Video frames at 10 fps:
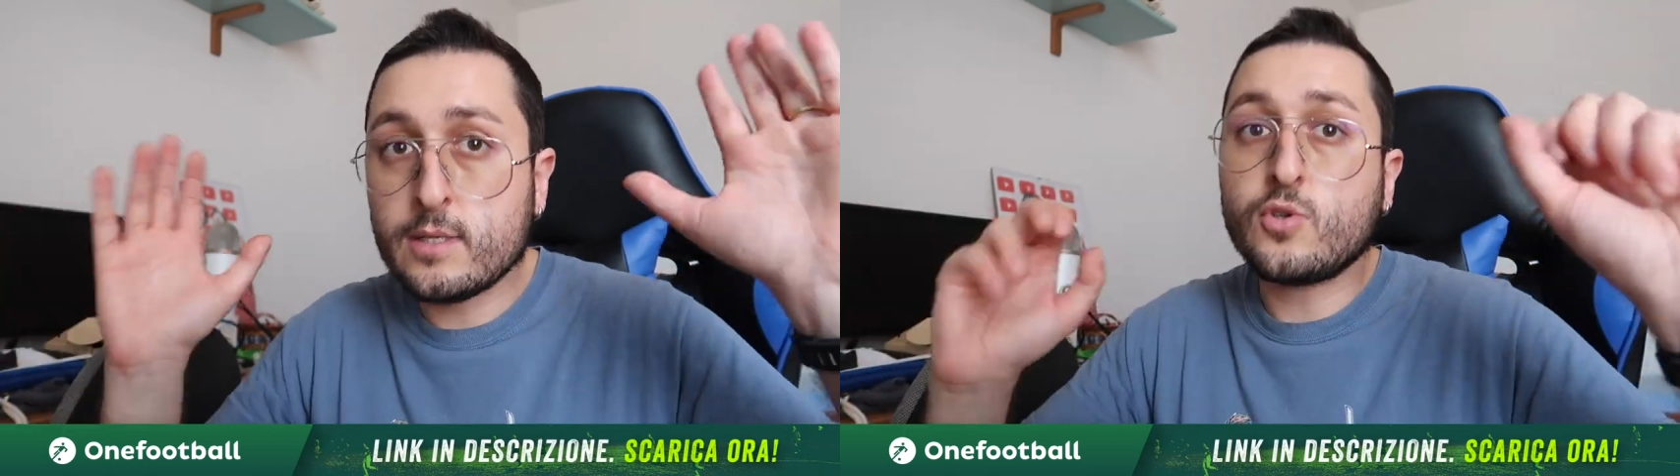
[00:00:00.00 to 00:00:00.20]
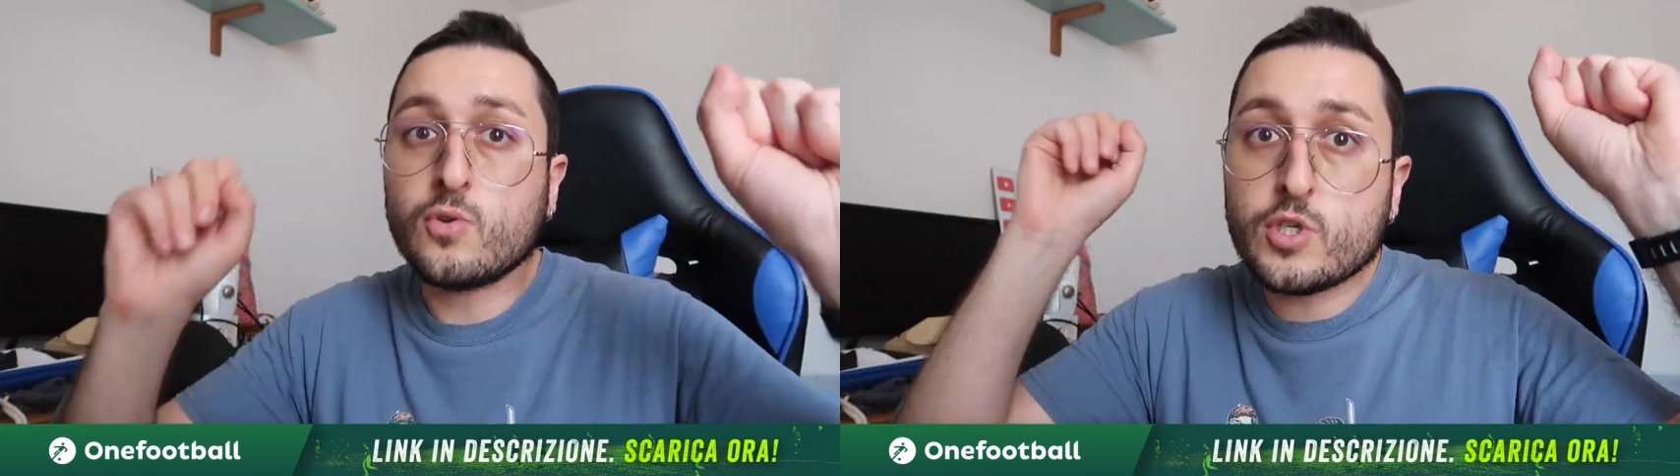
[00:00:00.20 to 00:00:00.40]

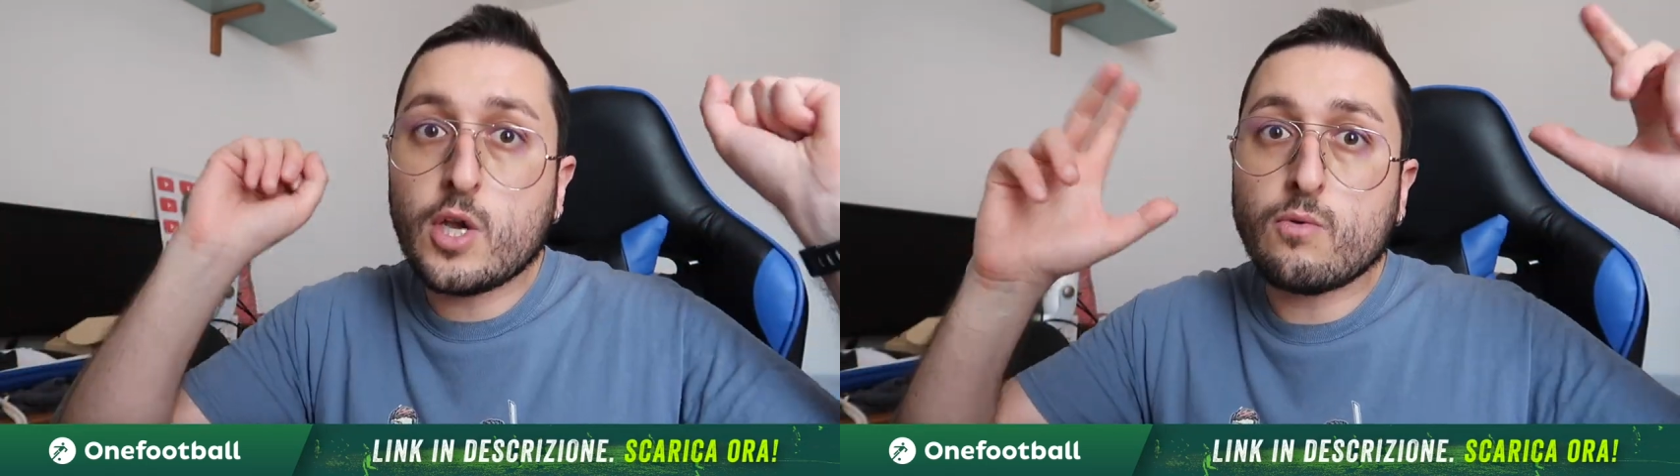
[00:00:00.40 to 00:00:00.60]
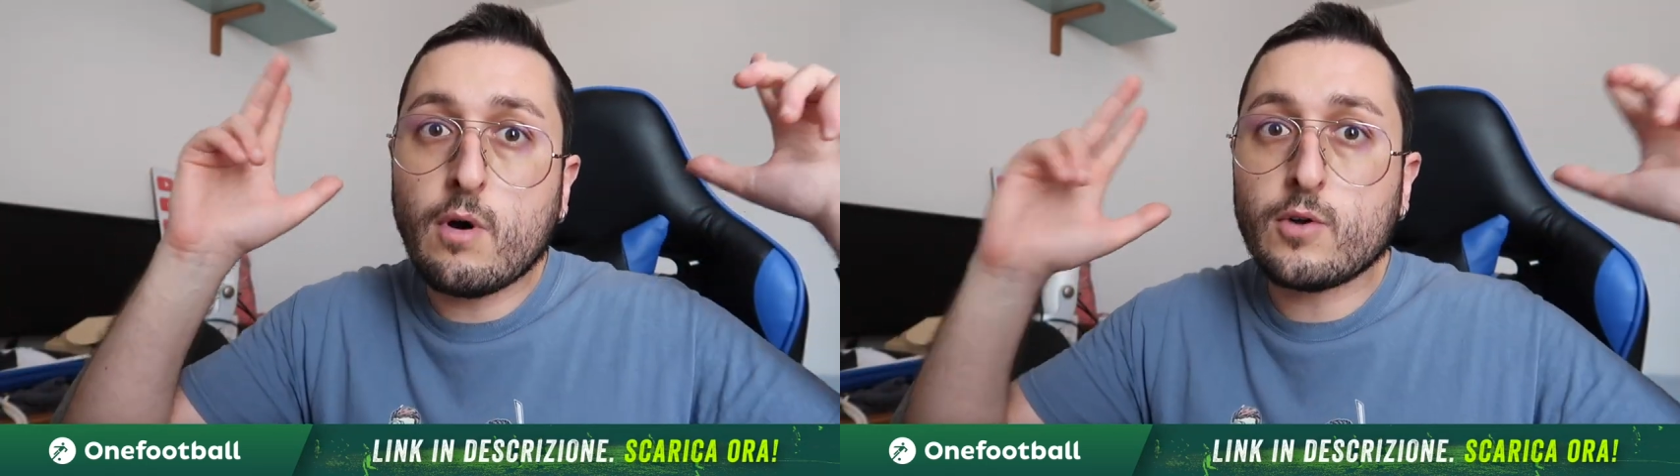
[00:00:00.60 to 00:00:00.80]

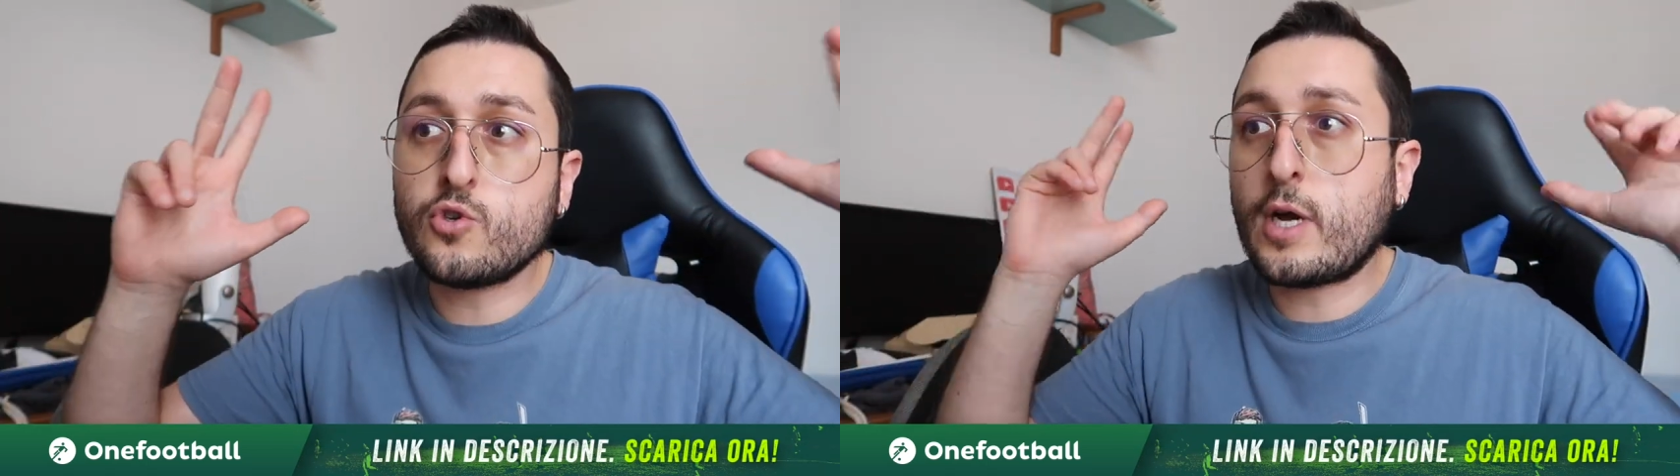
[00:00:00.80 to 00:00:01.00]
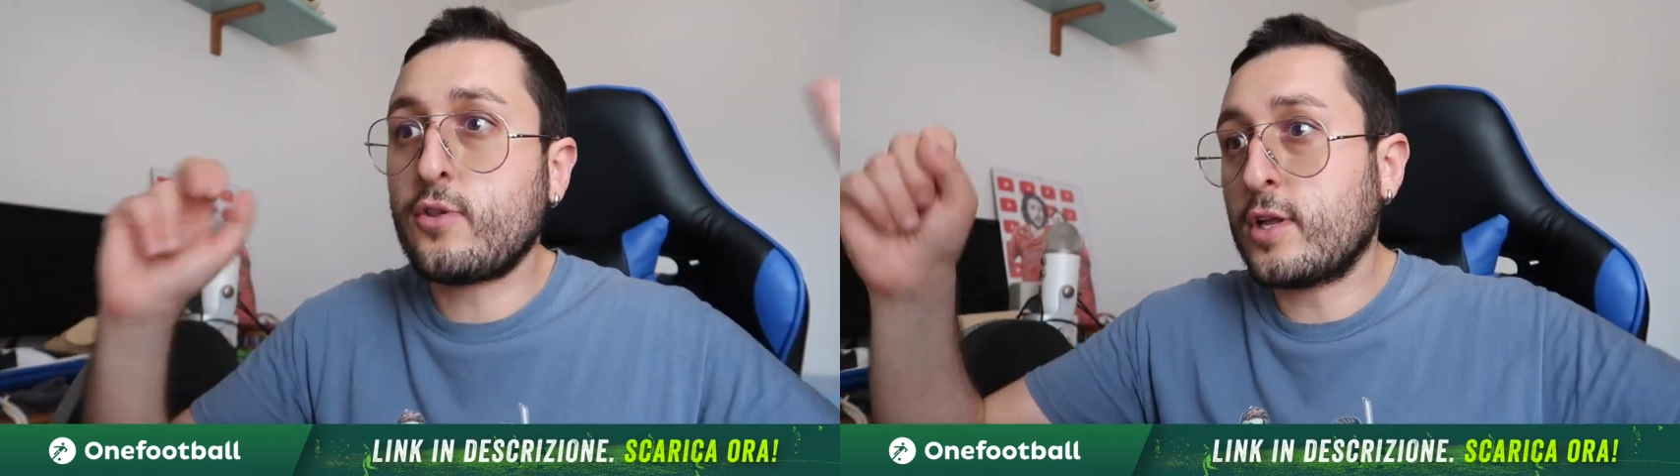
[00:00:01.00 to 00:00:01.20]
Zonzi è un nuovo
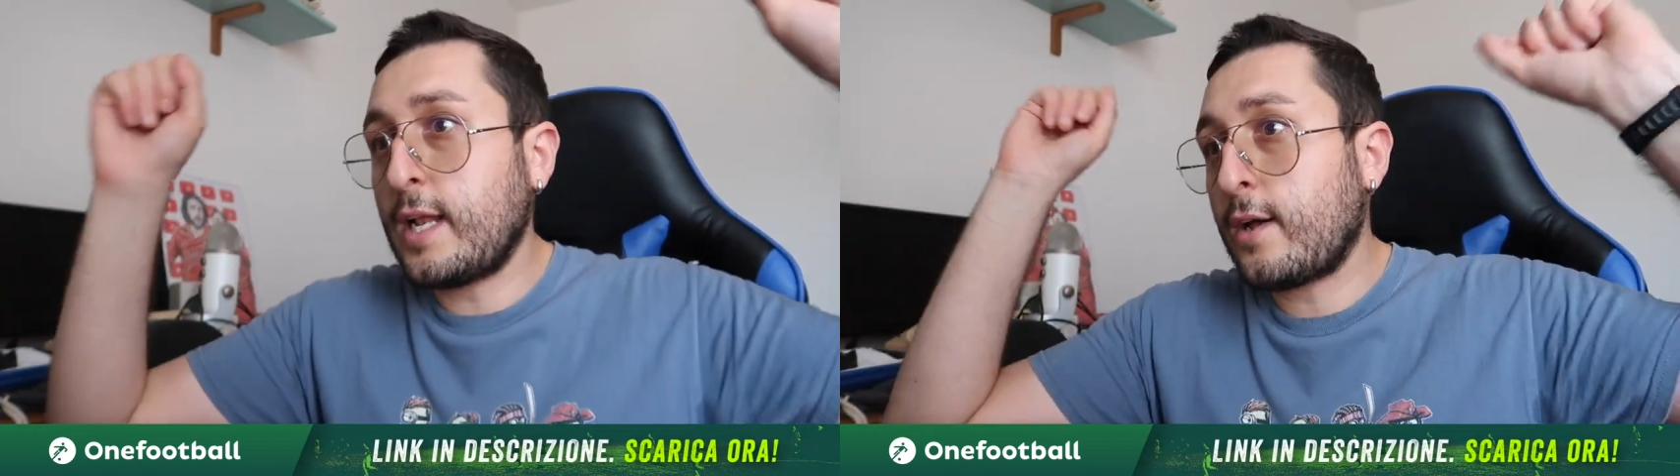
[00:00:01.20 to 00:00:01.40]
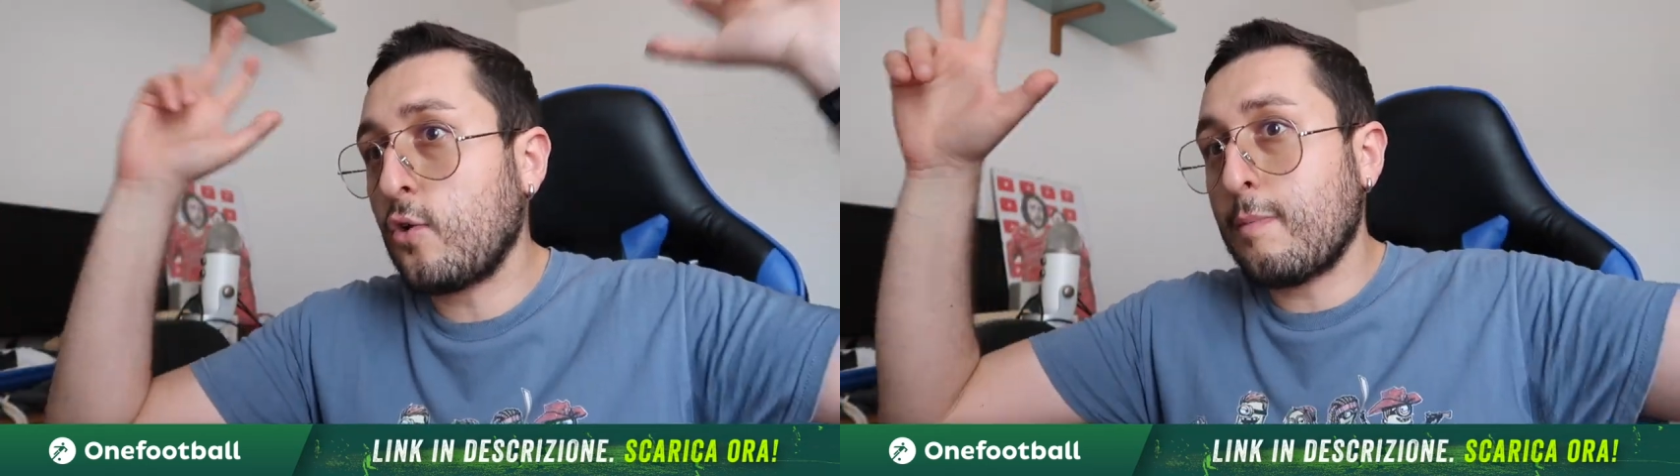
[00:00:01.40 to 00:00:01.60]
giocatore
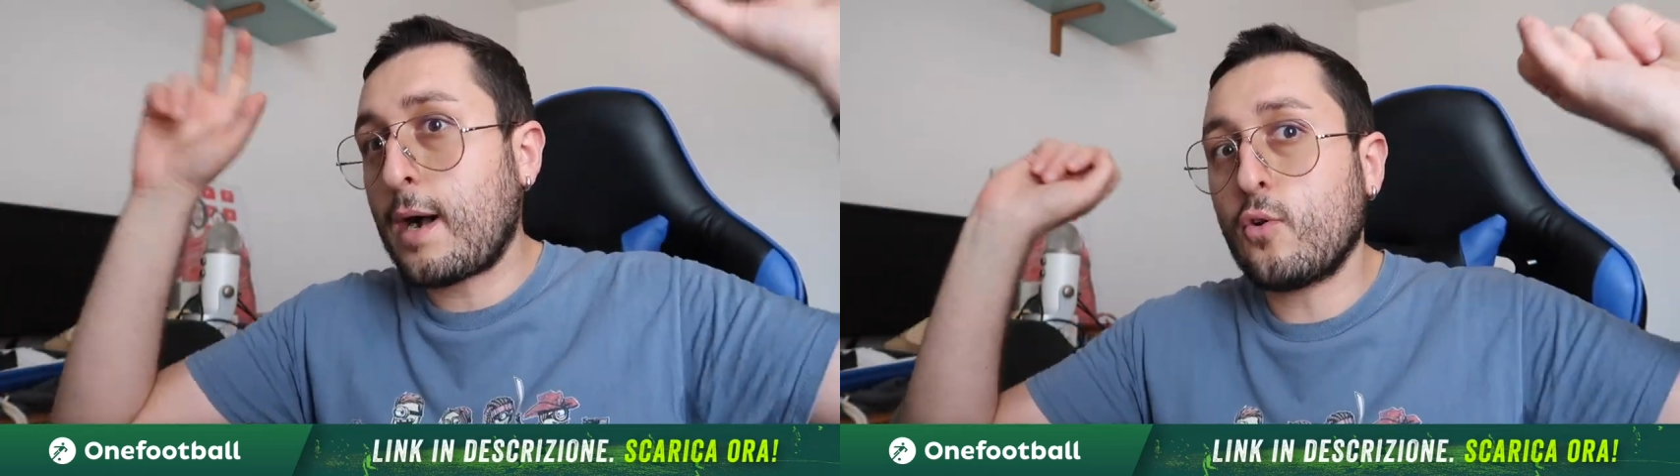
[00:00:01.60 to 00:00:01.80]
della Roma,